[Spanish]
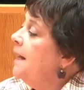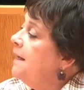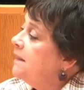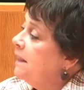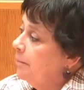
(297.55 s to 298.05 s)

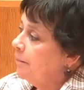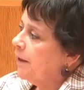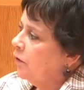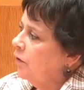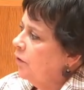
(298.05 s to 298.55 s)
y, sin
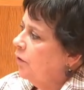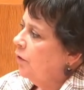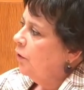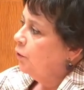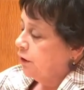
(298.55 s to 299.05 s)
embargo,
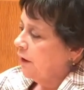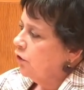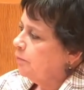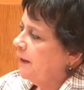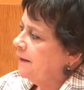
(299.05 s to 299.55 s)
usted
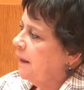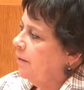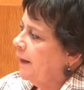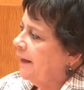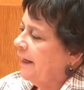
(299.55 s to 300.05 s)
nos
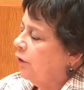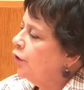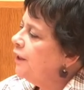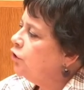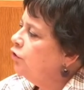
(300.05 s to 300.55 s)
planteaba que
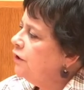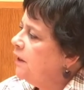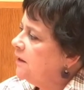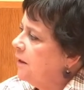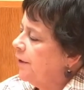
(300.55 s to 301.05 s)
con eso
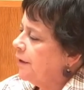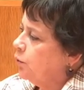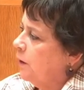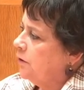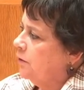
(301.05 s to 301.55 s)
ya estaba
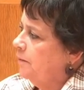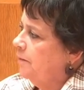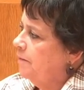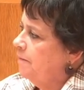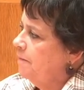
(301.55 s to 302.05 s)
resuelto.
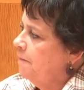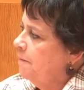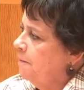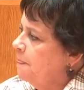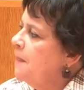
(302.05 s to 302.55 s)

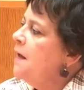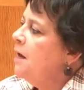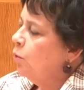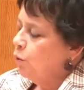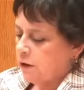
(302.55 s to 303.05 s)

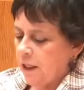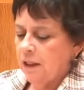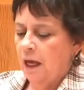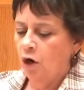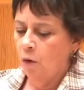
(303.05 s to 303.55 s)
Usted
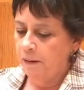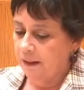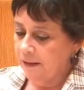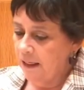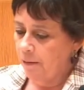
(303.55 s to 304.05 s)
lo
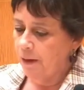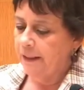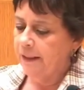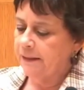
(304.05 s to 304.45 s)
planteaba y